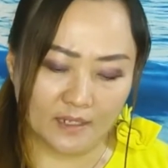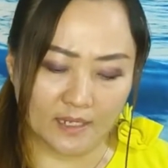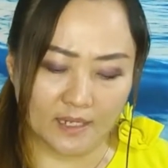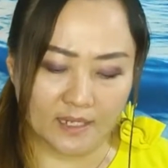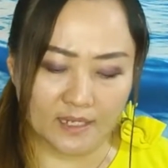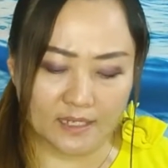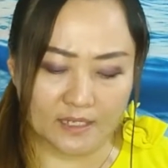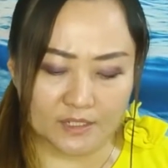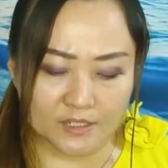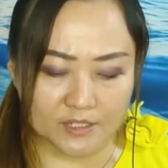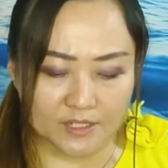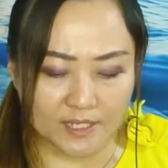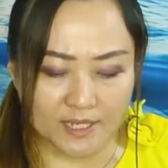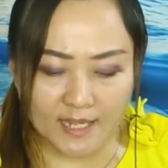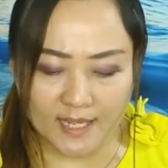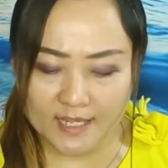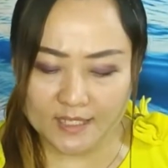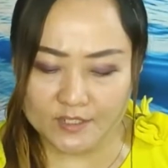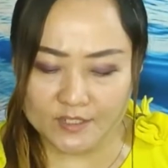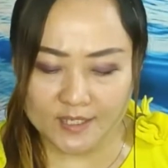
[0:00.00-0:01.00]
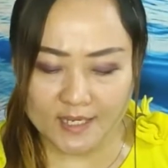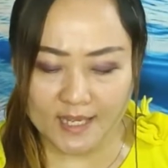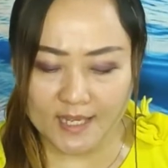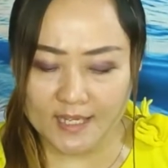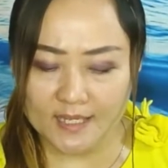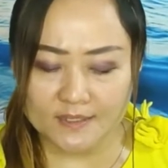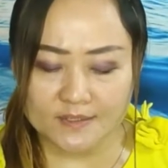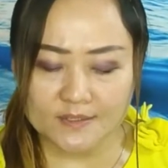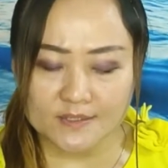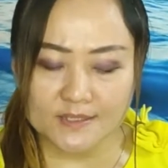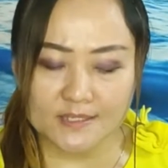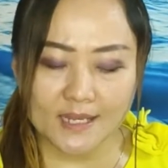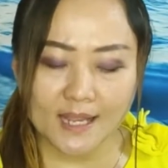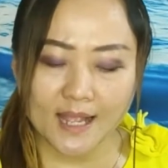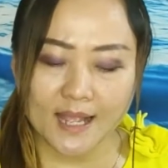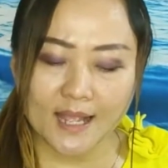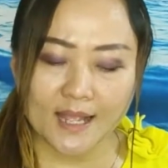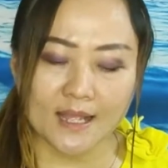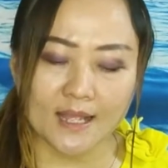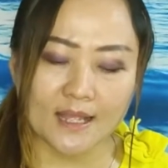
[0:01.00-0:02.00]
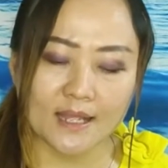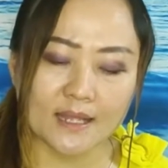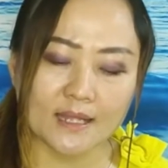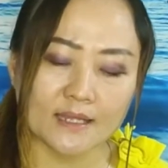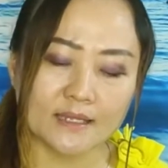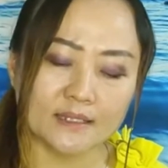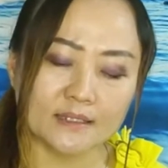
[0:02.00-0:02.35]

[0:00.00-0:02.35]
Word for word: 一切沉沉，